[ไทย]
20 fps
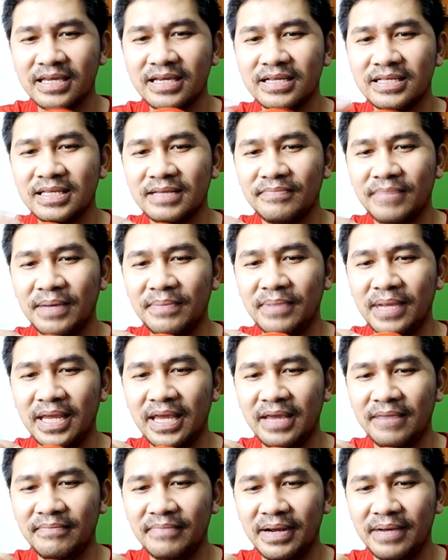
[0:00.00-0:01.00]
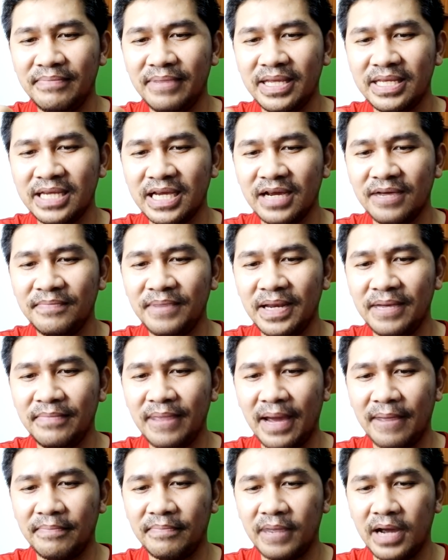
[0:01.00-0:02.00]
คือมันไม่มันไม่เชิงเป็น
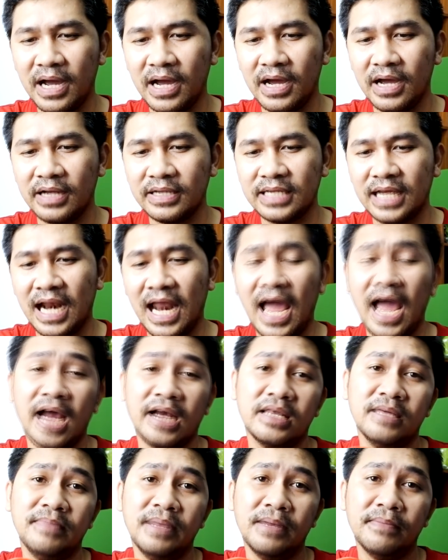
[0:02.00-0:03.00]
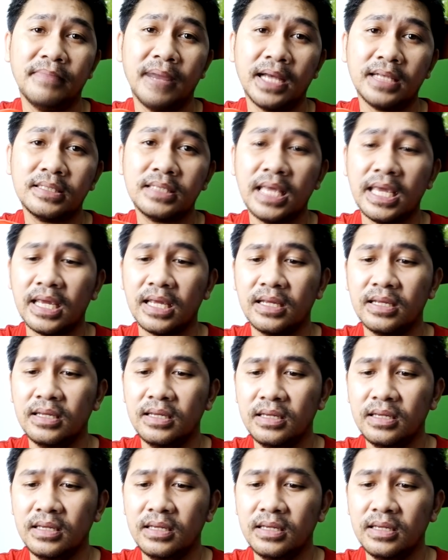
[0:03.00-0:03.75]
แบบเอ่อฉลากที่เป็นพลาสติก